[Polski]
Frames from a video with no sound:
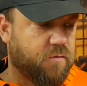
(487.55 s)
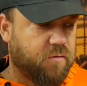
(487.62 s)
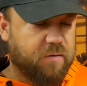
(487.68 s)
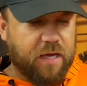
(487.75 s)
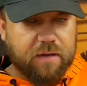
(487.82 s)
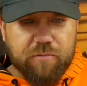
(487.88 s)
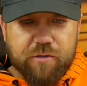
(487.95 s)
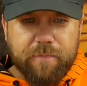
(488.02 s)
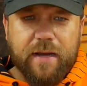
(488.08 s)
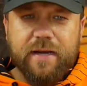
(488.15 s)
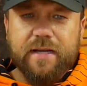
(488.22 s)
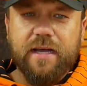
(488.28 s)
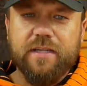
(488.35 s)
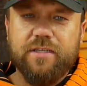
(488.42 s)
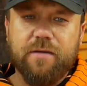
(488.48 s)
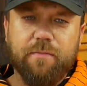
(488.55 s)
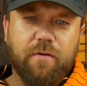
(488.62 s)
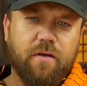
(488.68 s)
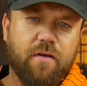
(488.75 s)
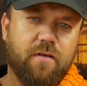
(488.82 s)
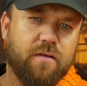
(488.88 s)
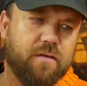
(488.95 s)
w jakimś markecie,
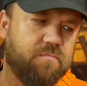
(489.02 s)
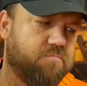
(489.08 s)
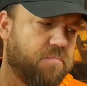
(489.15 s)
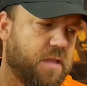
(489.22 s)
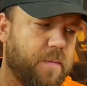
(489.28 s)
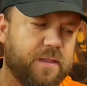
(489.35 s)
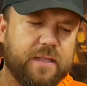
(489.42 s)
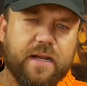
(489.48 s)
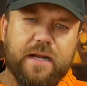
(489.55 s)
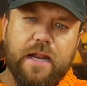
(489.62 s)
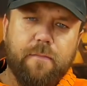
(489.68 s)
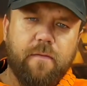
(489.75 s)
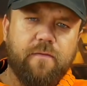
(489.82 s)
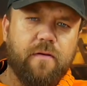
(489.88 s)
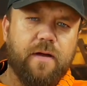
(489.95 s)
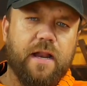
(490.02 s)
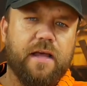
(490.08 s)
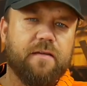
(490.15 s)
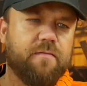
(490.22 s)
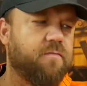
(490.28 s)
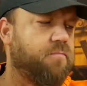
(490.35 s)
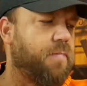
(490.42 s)
bo nie będę reklamował,
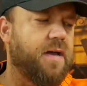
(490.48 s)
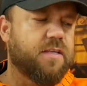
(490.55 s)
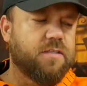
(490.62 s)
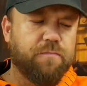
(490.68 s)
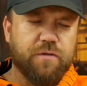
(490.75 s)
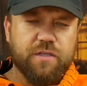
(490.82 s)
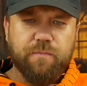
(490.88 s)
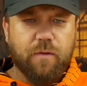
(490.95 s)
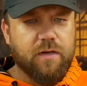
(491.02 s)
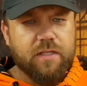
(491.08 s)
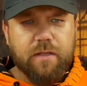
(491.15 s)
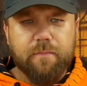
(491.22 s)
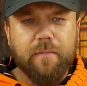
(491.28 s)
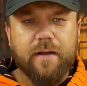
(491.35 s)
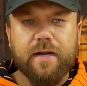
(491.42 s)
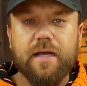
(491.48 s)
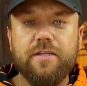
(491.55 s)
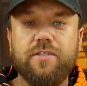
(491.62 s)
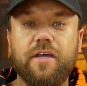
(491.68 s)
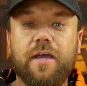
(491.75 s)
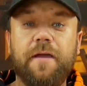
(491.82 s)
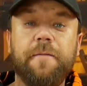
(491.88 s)
ale w bardzo pospolitym
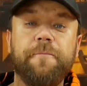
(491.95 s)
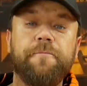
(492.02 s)
markecie